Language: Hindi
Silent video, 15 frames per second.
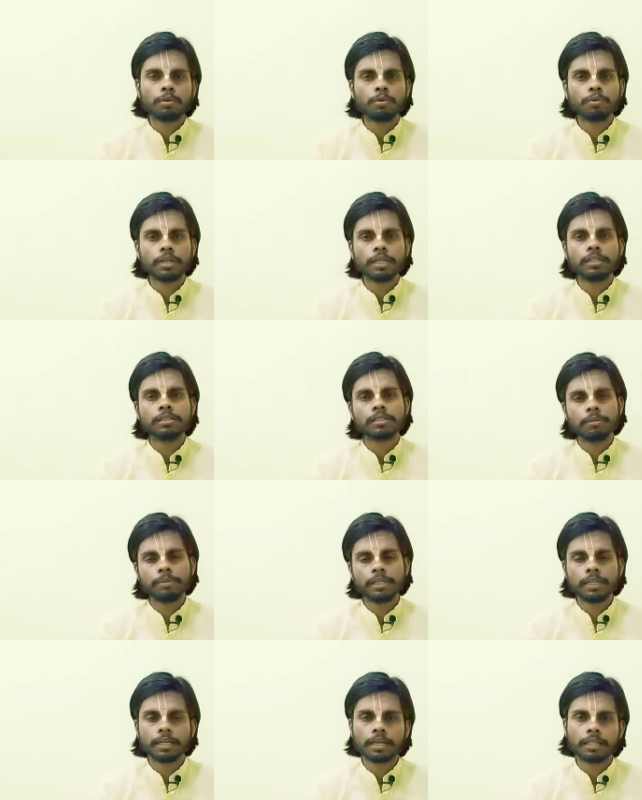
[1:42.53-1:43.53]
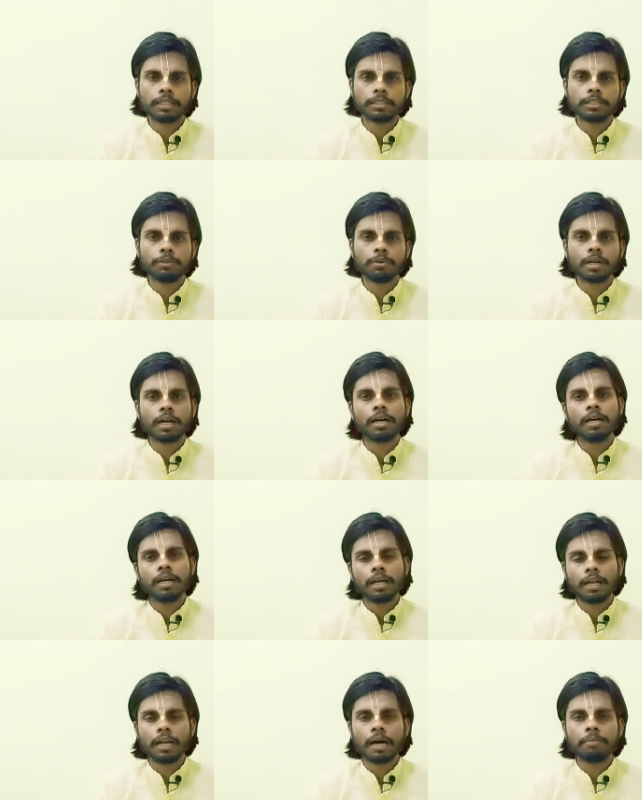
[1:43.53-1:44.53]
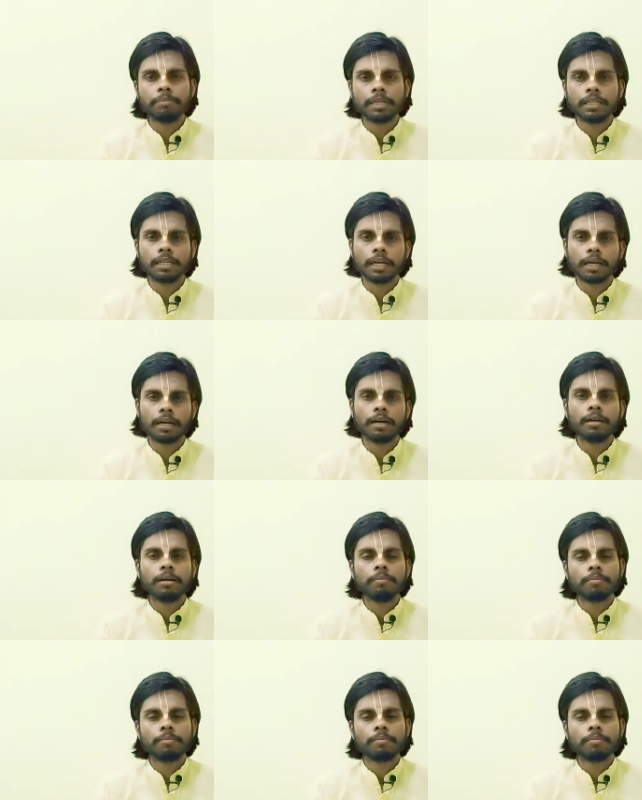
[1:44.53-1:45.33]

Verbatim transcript: तो उन्हें सभी एकादशियों का लाभ मिल जाएगा